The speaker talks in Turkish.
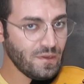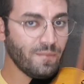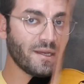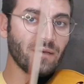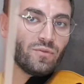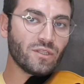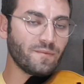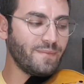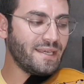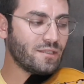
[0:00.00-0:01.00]
Bakın burada
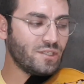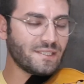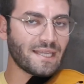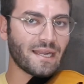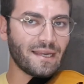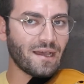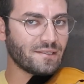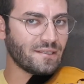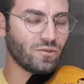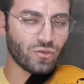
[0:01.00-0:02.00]
mi ister la
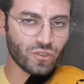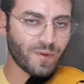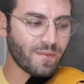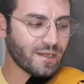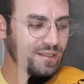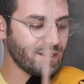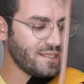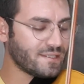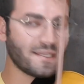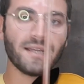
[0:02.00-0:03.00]
tel dördüncü parmak alın
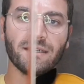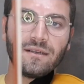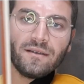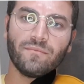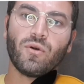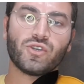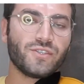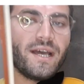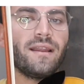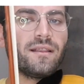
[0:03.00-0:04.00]
ister boş
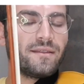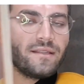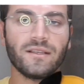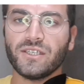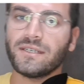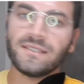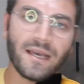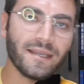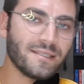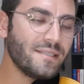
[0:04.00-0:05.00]
tel alın. Canınız
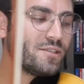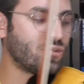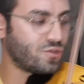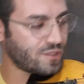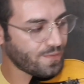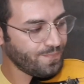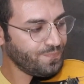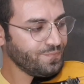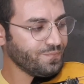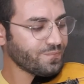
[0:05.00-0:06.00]
hangisini istiyorsa.
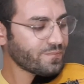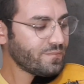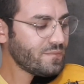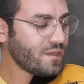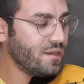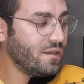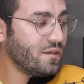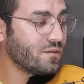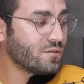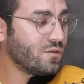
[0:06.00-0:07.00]

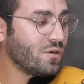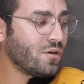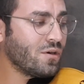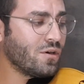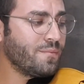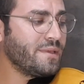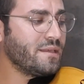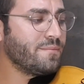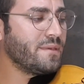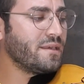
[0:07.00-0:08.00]
Do, mi,
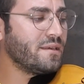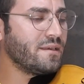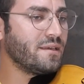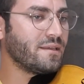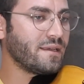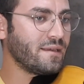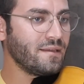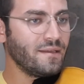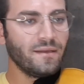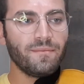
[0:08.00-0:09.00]
mi, re.
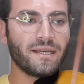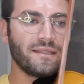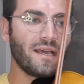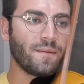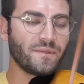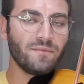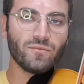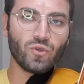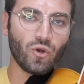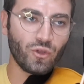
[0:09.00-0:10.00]
Bakın ne
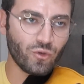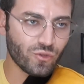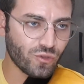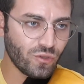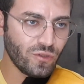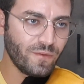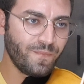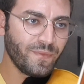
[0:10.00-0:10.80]
yaptım? Do'yu uzun.